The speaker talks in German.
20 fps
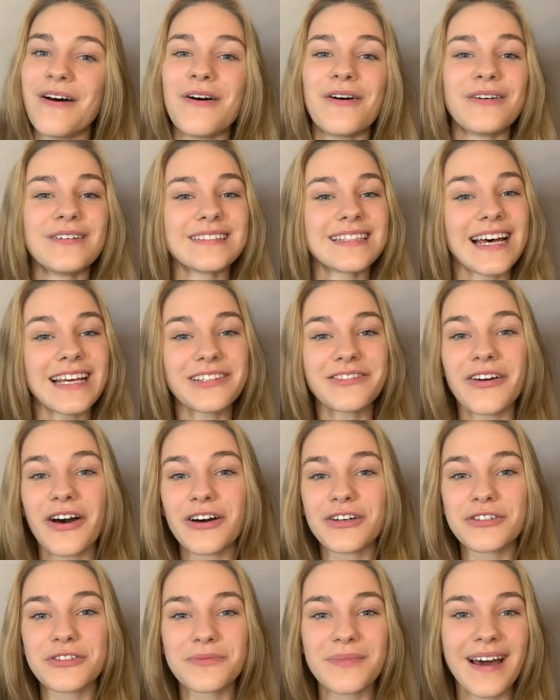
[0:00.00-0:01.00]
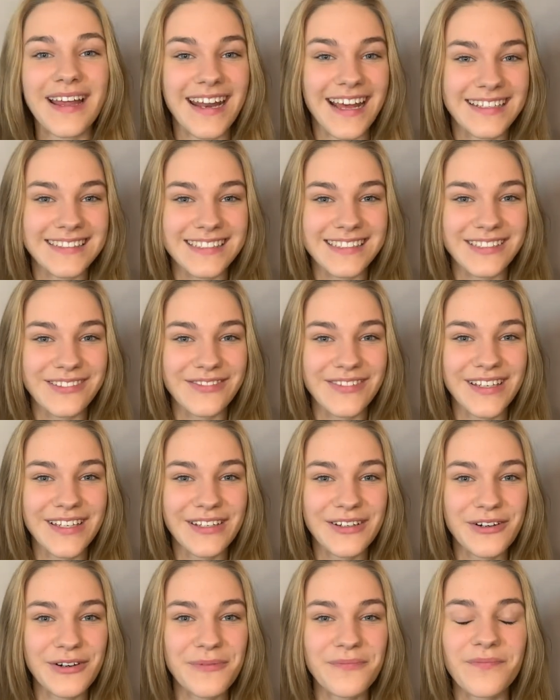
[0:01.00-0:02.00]
Und das war auch schon mein erstes
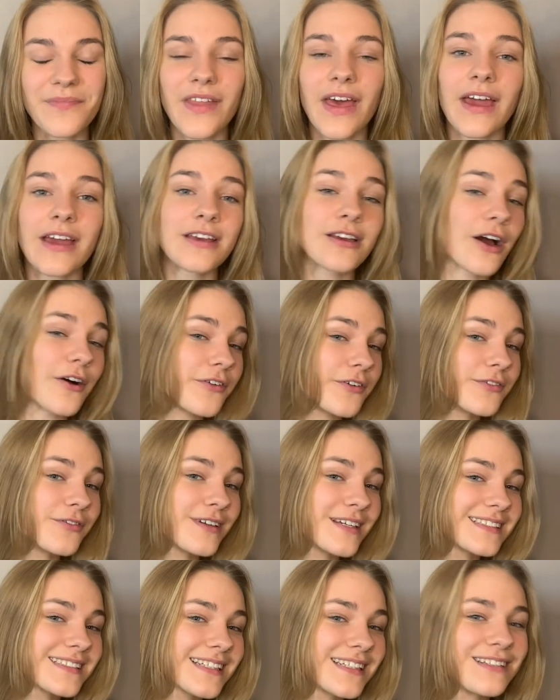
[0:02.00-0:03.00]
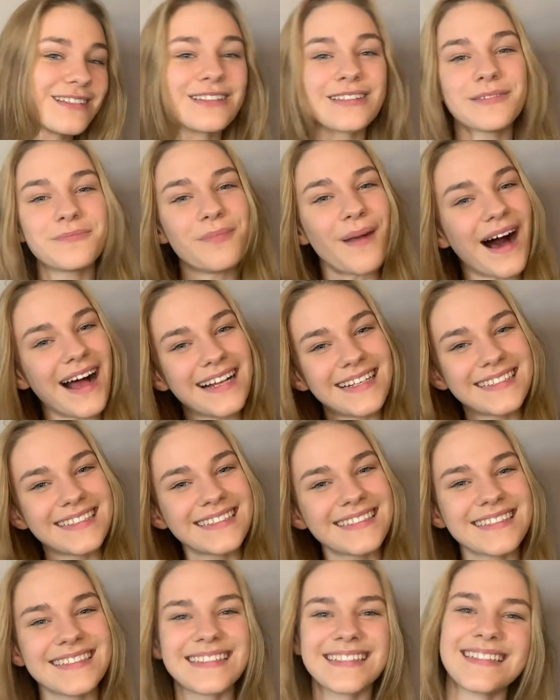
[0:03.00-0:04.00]
Video. Ich hoffe, wir sehen uns bald.